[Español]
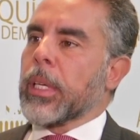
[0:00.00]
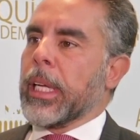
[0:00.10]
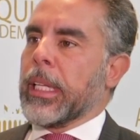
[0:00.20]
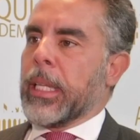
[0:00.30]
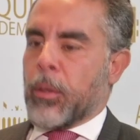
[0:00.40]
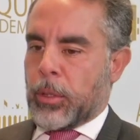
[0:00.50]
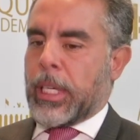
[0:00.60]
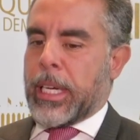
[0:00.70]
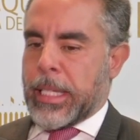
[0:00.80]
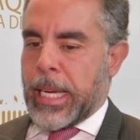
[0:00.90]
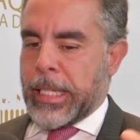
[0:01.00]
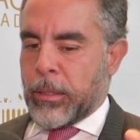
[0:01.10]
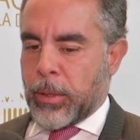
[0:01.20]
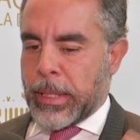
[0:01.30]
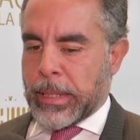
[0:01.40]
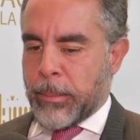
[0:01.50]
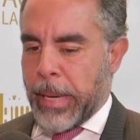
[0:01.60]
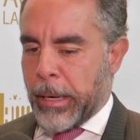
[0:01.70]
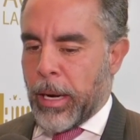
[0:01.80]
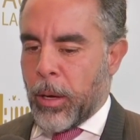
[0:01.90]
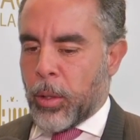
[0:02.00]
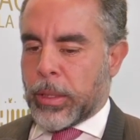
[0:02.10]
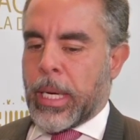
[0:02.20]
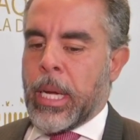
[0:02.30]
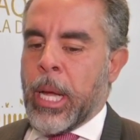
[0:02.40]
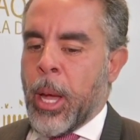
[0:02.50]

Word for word: que debo tener ya listo esa semana o la otra